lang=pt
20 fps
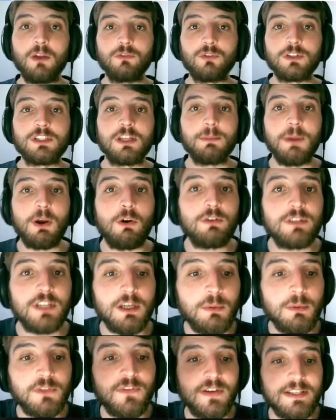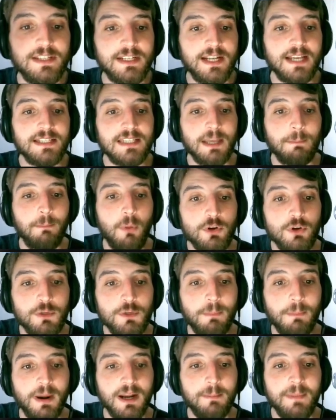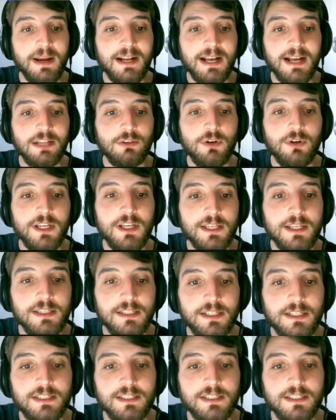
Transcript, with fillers: Nós também conseguimos fazer essa ponte para mercadorias